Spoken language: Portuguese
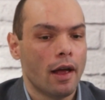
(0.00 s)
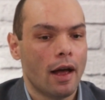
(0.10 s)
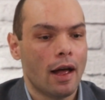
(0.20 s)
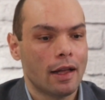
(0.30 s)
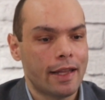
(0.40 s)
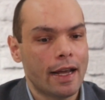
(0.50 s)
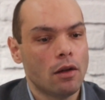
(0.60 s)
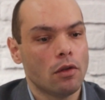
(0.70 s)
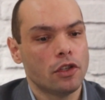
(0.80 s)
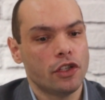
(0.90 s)
a
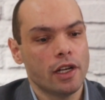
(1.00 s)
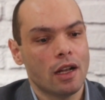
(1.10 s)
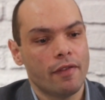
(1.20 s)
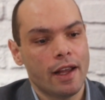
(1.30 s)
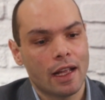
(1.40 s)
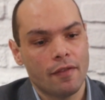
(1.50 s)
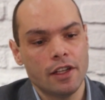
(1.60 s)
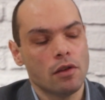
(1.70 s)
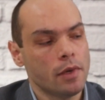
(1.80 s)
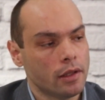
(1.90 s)
tecnologia ela vem cada
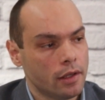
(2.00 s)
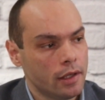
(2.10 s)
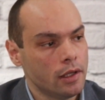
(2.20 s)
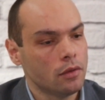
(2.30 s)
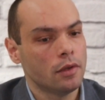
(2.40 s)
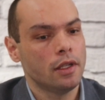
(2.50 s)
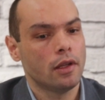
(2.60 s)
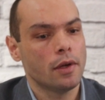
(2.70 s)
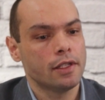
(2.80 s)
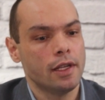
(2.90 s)
vez aumentando,
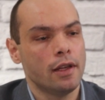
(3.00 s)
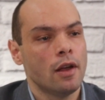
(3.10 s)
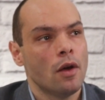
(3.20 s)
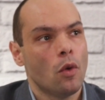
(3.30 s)
então assim,